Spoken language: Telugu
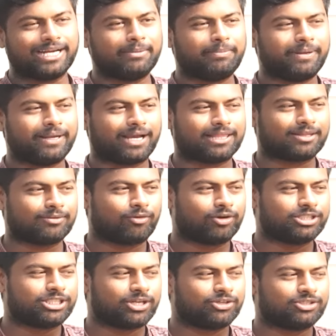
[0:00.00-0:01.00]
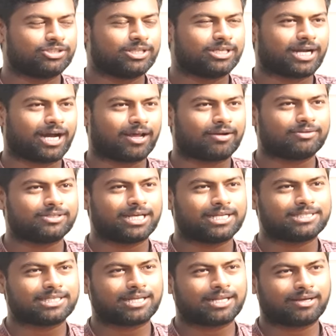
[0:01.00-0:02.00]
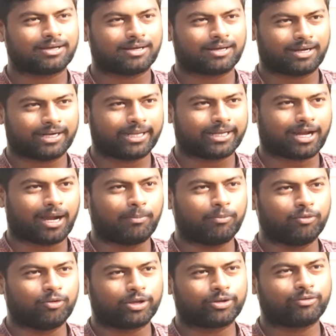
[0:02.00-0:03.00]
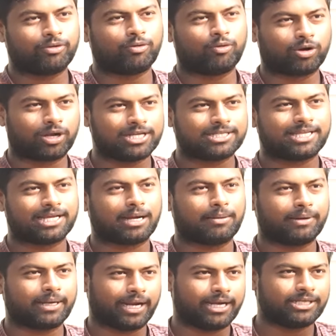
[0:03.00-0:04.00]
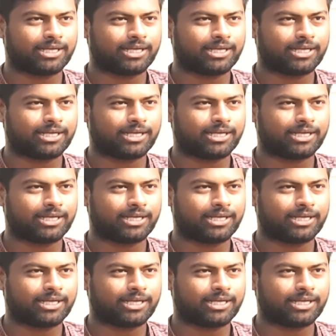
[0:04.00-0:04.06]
టీడీపీకి అంత ఓట్ షేర్ వచ్చింది కారణం జనసేన అంటే కాపులు ఎక్కువ ఓట్లు ఇస్తాయి కాబట్టి